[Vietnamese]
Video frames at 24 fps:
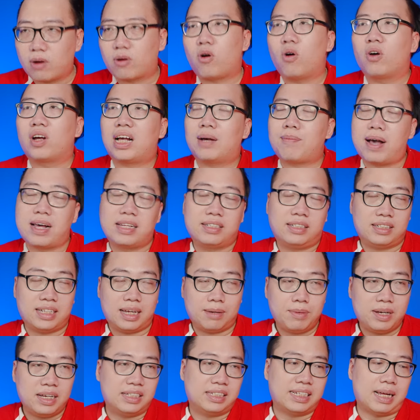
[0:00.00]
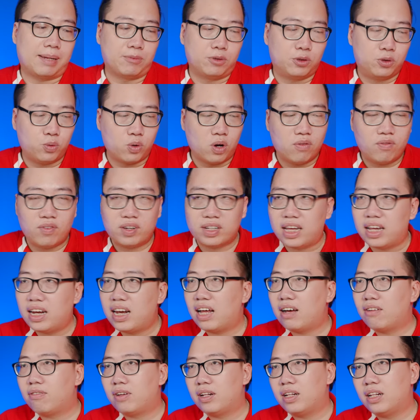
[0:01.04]
đào coi các bạn sẽ bị giảm xuống và đấy
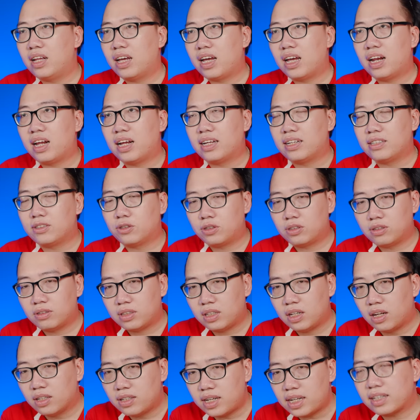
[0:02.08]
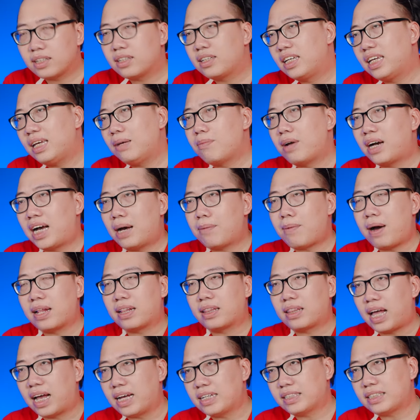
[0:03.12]
là vấn đề lớn nhất khi mà các bạn
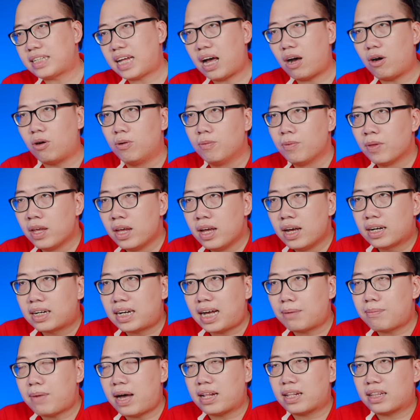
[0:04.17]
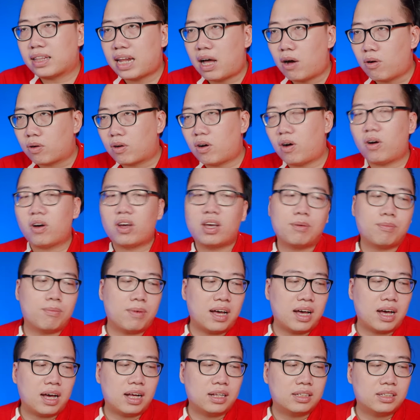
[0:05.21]
tại sao các bạn đào coi
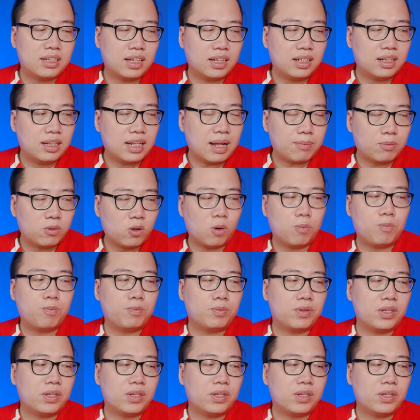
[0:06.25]
mà trên laptop